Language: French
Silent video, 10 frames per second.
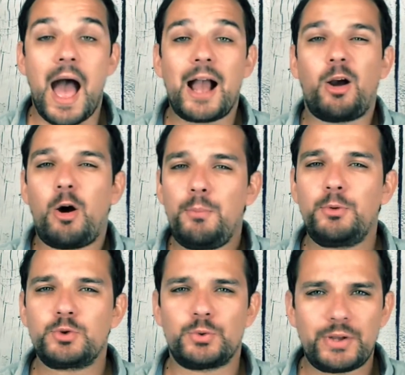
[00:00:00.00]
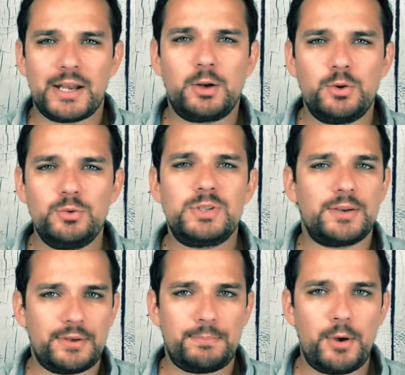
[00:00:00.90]
Un grand plongeon vers l'inconnu,
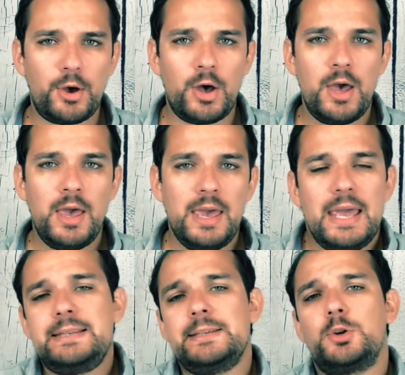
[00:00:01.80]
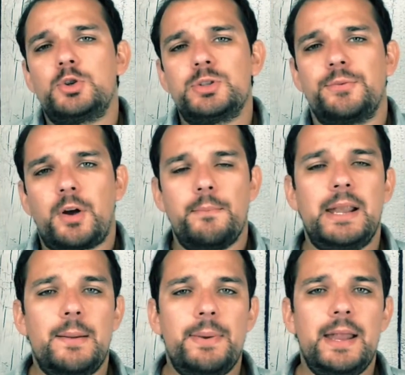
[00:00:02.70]
ça fait peur, et c'est ce que Joseph
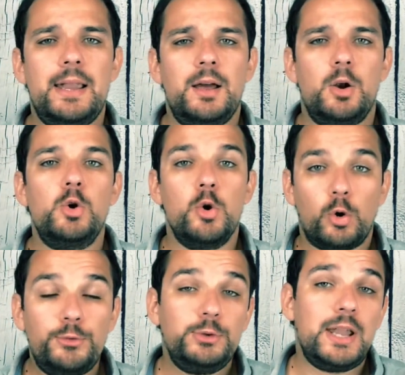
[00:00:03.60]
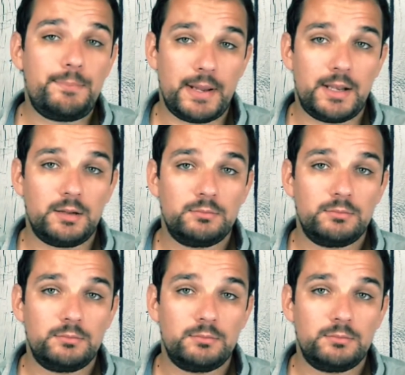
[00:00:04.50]
Campbell appelle le refus de l'appel.